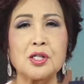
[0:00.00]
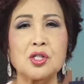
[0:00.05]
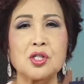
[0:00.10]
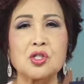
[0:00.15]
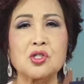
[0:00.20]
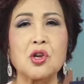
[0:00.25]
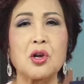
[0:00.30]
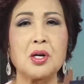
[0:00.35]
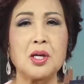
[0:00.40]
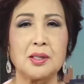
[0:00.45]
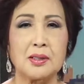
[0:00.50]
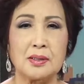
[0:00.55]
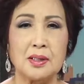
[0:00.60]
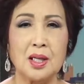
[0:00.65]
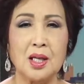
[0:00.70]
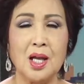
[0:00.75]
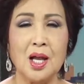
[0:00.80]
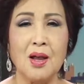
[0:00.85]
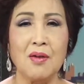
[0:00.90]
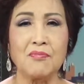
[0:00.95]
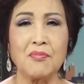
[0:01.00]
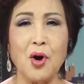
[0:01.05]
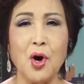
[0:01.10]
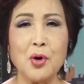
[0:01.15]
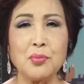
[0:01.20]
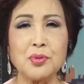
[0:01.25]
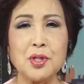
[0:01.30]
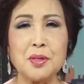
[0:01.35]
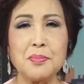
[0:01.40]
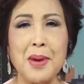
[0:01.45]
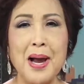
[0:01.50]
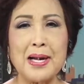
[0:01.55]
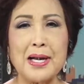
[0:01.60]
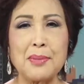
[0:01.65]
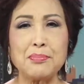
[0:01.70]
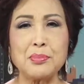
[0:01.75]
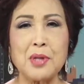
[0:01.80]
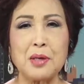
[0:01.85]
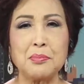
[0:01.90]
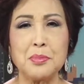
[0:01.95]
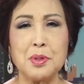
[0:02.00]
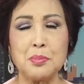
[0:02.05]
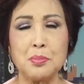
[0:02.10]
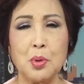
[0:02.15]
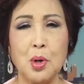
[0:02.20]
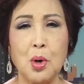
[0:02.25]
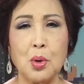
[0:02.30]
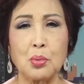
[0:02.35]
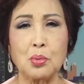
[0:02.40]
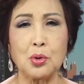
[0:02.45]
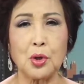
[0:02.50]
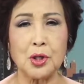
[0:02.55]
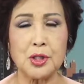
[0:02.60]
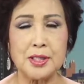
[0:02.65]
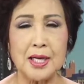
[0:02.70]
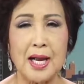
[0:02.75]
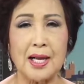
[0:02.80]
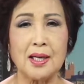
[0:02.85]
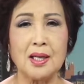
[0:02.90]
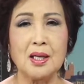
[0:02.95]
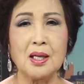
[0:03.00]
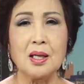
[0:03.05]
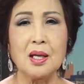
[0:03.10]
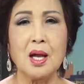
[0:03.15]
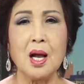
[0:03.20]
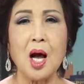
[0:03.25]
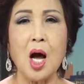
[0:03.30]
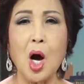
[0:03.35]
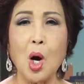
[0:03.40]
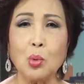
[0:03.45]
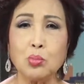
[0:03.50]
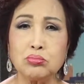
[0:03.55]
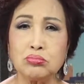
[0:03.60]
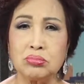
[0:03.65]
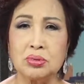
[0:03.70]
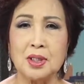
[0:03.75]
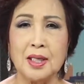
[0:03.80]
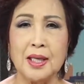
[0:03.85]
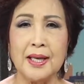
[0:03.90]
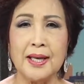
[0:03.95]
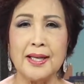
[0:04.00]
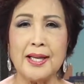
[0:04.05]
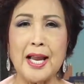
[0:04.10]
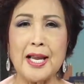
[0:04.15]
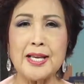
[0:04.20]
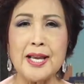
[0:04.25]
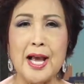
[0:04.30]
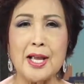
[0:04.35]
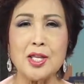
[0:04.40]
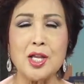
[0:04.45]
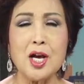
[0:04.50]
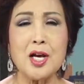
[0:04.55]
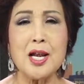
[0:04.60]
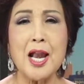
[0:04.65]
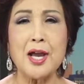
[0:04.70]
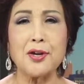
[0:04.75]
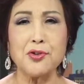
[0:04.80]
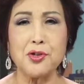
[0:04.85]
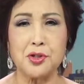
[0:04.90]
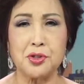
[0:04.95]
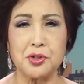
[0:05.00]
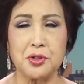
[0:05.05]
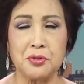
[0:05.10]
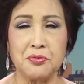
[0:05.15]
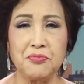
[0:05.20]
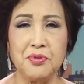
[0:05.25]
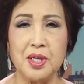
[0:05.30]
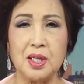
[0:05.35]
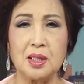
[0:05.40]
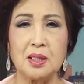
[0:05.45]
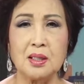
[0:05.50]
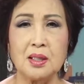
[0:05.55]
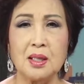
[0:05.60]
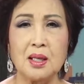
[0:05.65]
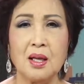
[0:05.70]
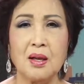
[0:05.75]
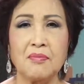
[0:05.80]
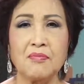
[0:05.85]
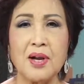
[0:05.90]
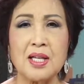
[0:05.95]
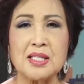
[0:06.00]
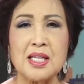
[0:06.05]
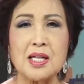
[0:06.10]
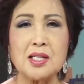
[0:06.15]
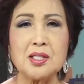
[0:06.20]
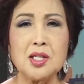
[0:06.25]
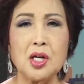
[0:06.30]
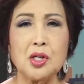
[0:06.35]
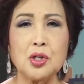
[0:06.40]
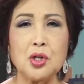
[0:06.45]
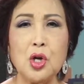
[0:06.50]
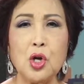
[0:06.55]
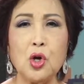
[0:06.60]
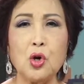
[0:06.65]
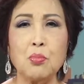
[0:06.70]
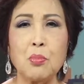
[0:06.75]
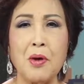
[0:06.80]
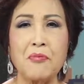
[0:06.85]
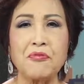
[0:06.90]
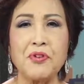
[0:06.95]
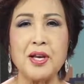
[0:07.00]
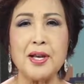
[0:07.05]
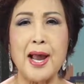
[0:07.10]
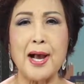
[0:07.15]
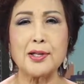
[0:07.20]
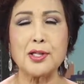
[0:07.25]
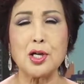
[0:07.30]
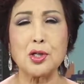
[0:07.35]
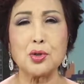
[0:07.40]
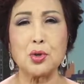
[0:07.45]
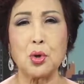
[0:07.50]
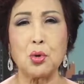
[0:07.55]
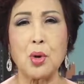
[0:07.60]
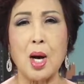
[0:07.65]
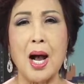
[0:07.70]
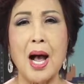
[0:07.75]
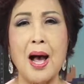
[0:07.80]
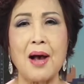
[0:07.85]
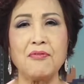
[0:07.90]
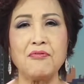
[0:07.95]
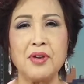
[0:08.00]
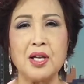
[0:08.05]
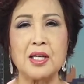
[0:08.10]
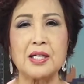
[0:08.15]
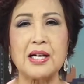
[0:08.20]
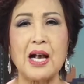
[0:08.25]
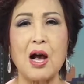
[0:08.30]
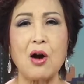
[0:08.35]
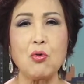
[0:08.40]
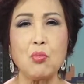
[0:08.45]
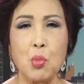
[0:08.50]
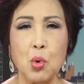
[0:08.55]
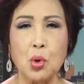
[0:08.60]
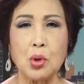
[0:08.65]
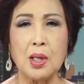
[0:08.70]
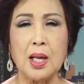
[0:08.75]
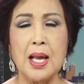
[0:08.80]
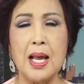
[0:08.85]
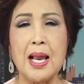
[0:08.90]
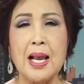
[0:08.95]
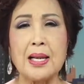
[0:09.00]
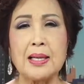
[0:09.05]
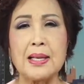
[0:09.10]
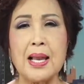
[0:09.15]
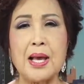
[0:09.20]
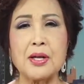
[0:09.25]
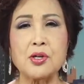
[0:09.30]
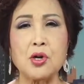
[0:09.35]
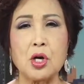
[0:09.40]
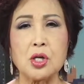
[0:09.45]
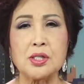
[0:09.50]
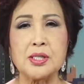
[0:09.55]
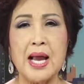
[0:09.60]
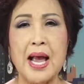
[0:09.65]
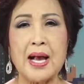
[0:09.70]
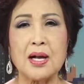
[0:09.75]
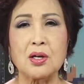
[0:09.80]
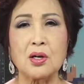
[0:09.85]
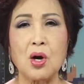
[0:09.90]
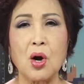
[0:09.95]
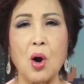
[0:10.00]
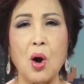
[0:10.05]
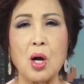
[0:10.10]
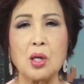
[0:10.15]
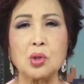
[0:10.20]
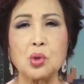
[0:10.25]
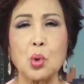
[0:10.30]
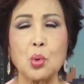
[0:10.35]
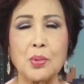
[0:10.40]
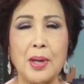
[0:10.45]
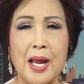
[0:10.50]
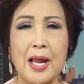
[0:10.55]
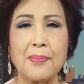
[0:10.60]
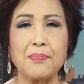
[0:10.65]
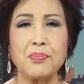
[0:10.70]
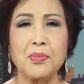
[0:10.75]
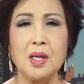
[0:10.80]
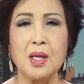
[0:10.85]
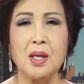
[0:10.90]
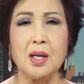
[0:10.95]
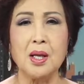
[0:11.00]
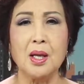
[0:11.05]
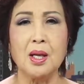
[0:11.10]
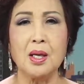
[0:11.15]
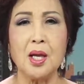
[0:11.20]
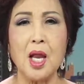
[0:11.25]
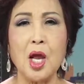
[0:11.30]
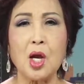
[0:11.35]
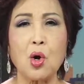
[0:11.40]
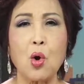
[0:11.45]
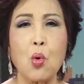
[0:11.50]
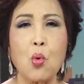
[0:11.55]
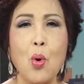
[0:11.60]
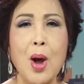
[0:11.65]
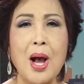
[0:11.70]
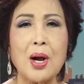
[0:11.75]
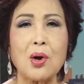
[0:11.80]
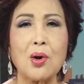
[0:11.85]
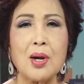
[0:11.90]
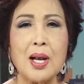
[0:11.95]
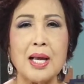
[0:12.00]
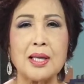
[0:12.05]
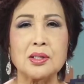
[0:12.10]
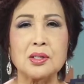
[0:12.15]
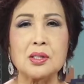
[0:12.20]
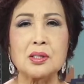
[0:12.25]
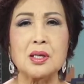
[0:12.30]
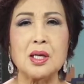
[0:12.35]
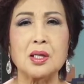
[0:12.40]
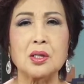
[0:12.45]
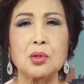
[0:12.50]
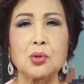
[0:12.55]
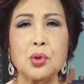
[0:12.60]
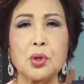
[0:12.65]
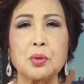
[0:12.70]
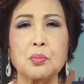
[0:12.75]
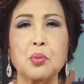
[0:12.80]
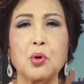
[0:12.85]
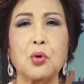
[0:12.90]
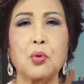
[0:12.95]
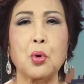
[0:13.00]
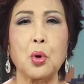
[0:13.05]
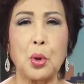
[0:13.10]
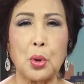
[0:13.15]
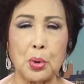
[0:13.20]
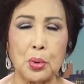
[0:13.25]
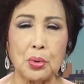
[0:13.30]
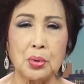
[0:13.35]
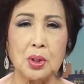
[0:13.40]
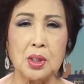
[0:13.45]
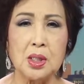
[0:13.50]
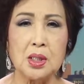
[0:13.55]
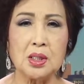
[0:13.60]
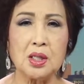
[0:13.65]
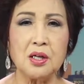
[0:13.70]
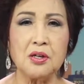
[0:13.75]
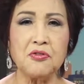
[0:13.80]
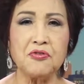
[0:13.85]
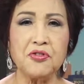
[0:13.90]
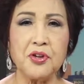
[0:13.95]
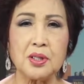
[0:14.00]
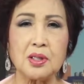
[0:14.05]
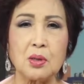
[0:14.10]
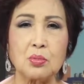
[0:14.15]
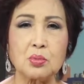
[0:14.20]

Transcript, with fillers: Sondland, vào hôm thứ Ba năm tháng 11 nói rằng ông nay đã nhớ lại được sự việc và xác nhận điều mà phía đảng Dân Chủ ở Hạ Viện cáo buộc là rõ ràng có thúc ép để có qua có lại tức là quid pro quo từ phía Tổng